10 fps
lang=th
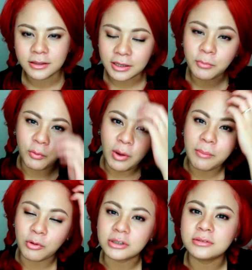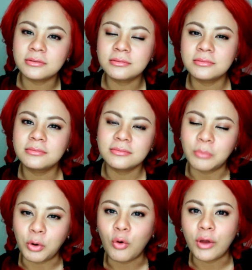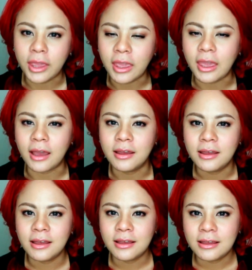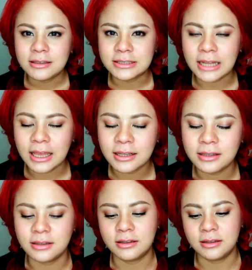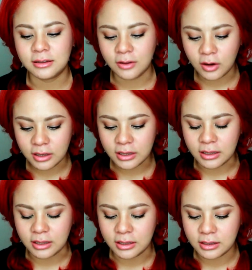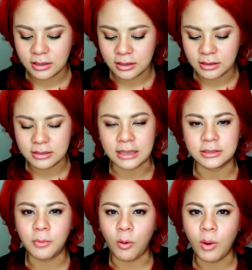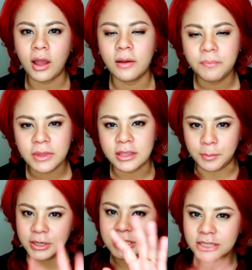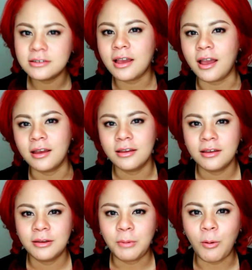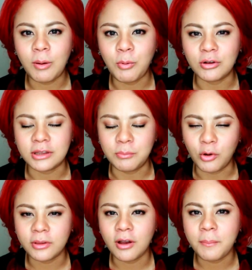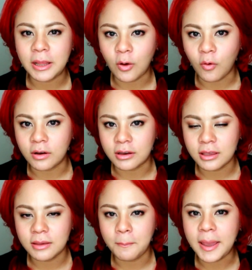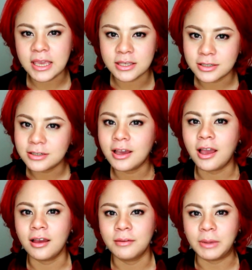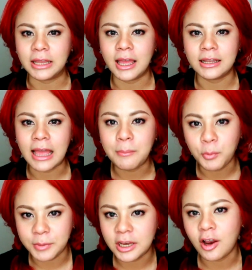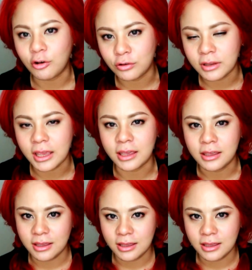ซึ่งโมว่าโมโมโอเคอ่ะฉะนั้นก็เลยอยากจะบอกว่าอย่าเพิ่งเชื่อเพราะว่าปกติมดก็เป็นคนที่ไม่เชื่อเหมือนกันถ้ามดไม่ได้ลองด้วยตัวเอง